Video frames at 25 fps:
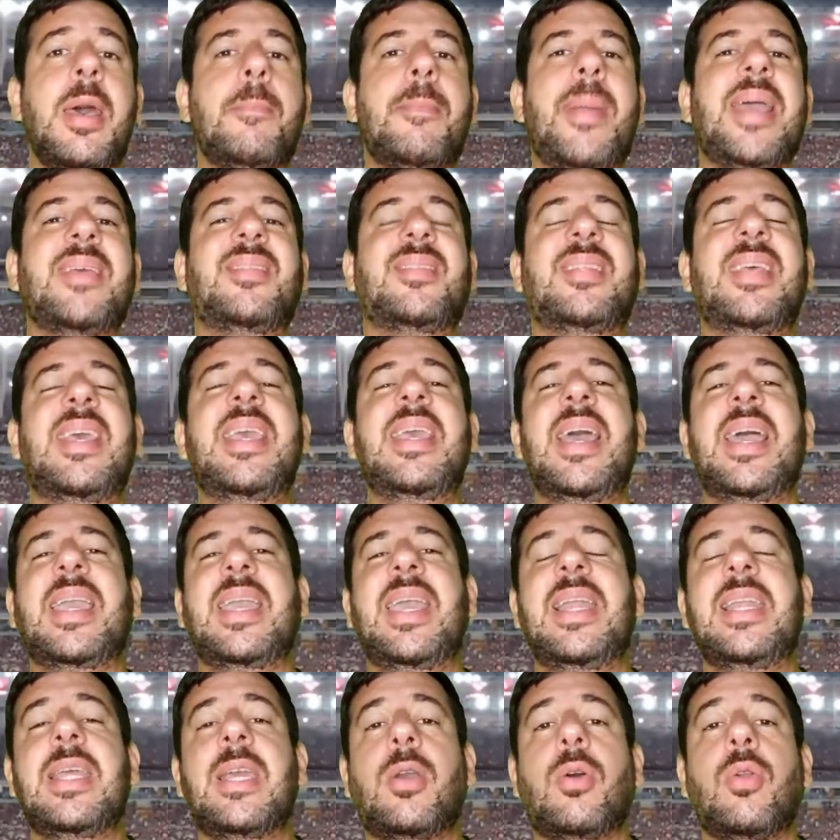mas sem
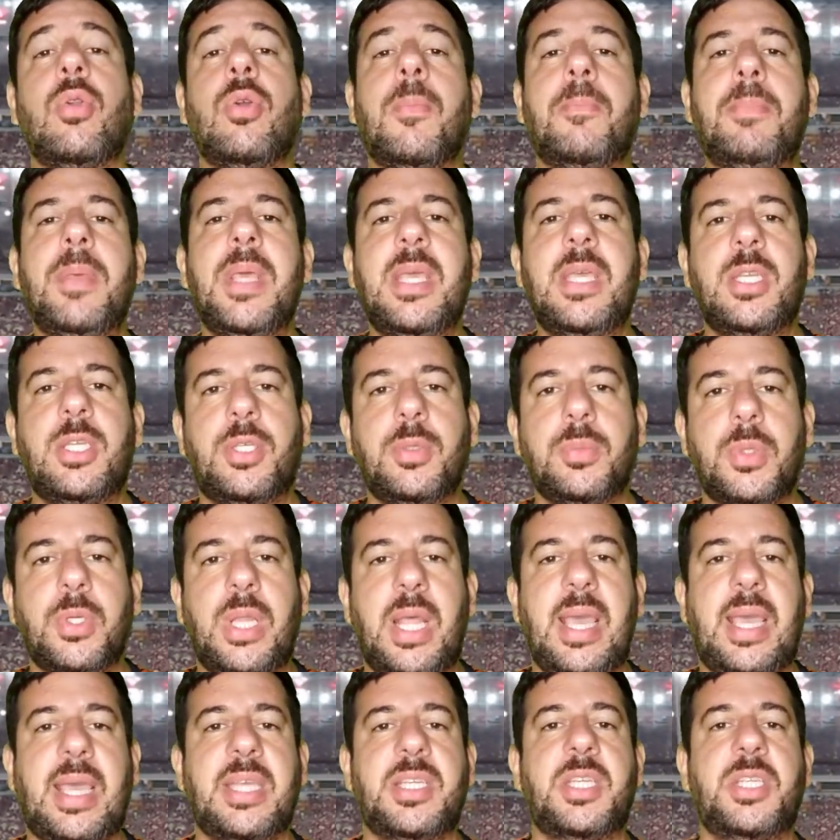aquele clubismo,
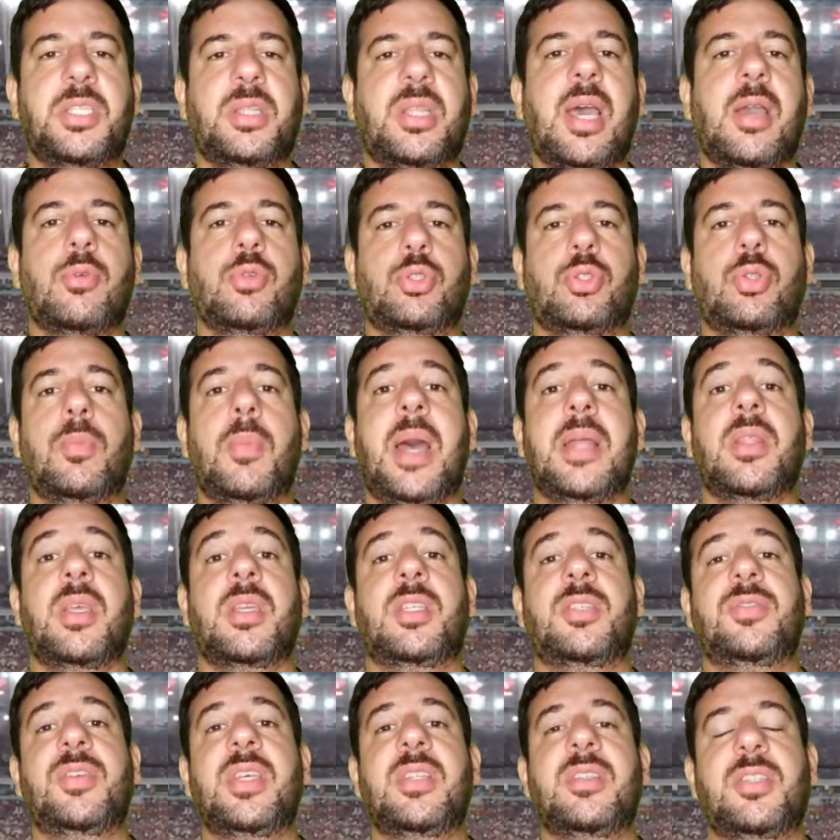né, que a gente está acostumado
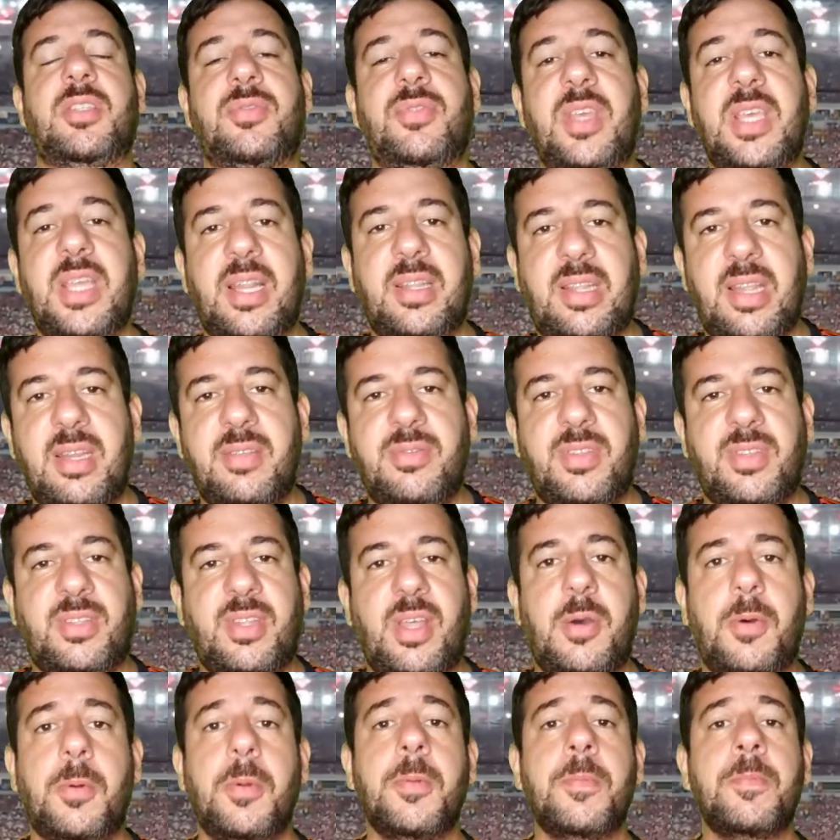às vezes ver na
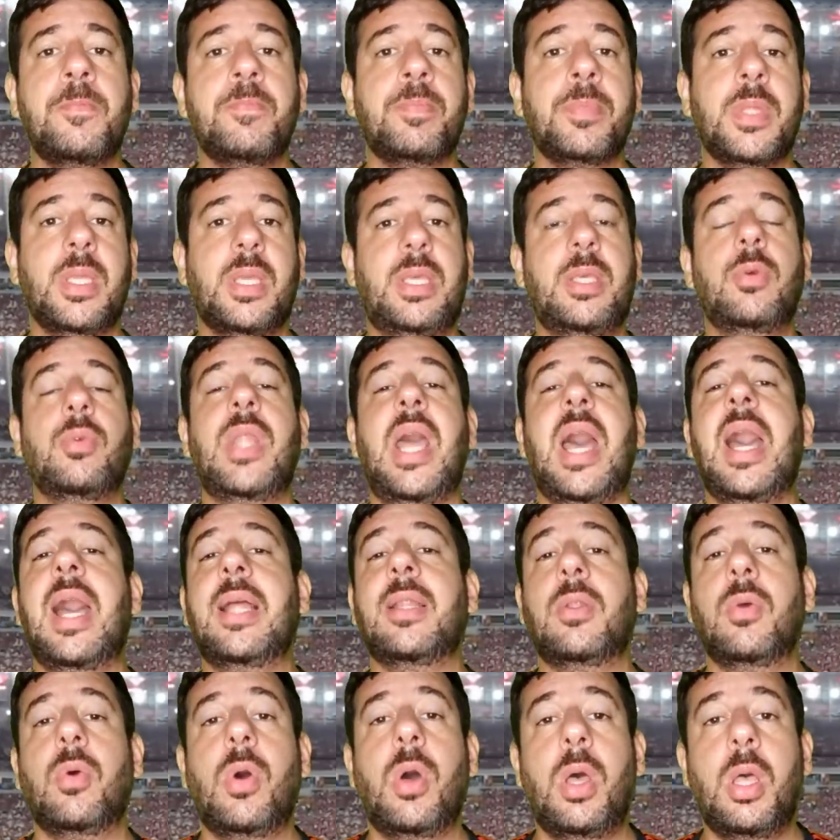televisão, que o
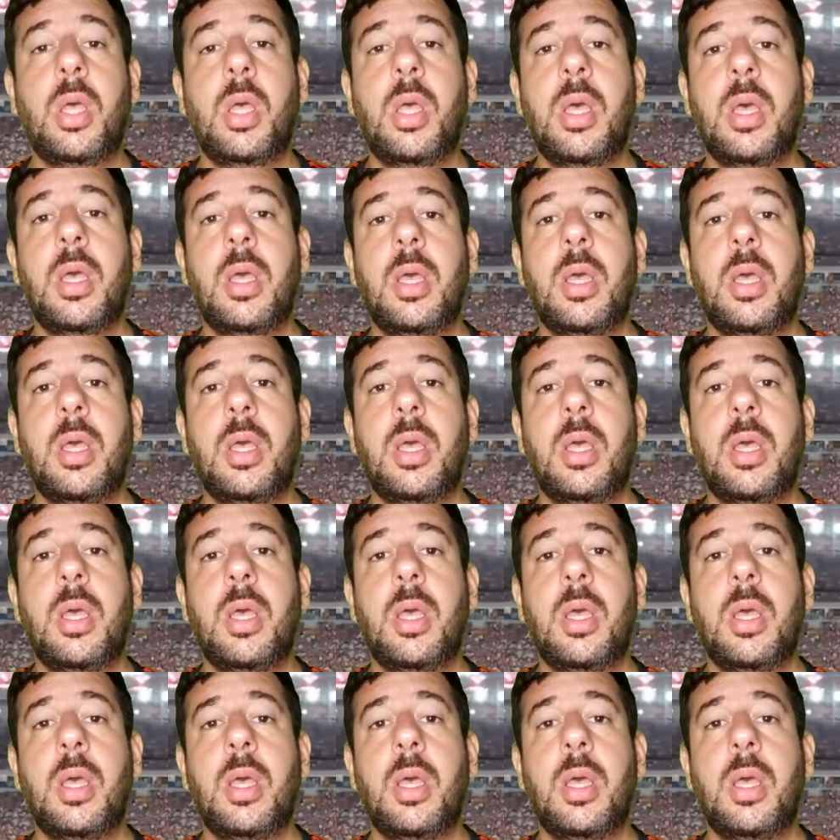narrador